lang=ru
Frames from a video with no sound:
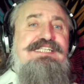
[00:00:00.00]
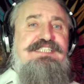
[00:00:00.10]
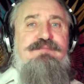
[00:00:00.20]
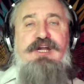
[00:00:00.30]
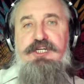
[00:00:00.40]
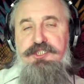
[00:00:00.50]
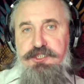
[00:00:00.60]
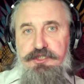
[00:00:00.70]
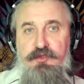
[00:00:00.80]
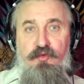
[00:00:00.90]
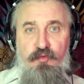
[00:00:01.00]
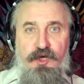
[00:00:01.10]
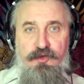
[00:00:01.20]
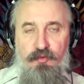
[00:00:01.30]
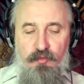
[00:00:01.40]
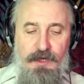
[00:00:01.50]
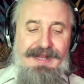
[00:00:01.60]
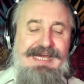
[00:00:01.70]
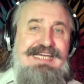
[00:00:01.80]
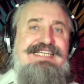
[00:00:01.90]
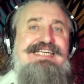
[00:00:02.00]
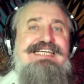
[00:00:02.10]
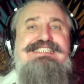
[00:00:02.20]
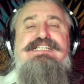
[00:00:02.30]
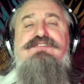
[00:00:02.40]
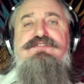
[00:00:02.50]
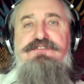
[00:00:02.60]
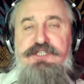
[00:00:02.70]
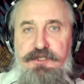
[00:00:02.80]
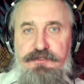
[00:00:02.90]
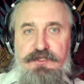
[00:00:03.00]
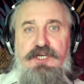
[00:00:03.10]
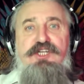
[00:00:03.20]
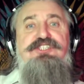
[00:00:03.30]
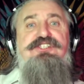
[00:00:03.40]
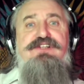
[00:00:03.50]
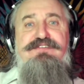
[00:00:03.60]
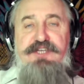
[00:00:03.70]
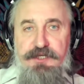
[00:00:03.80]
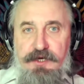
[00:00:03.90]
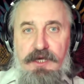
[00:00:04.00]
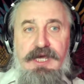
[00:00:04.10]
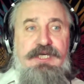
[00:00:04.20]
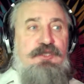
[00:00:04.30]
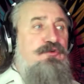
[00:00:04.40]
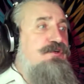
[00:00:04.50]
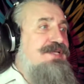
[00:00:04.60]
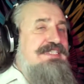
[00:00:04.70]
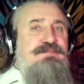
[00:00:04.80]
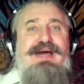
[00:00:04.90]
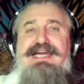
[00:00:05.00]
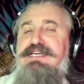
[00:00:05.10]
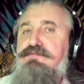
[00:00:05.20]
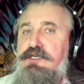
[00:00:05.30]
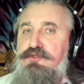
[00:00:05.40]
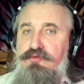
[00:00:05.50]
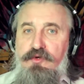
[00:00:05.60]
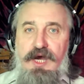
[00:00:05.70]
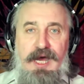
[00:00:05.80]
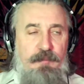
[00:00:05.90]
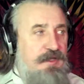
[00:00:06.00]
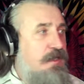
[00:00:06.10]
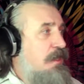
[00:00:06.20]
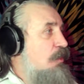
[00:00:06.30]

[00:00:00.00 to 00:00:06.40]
Чем отличить их друг от от друга. Если вы видите человека, который размахивает руками,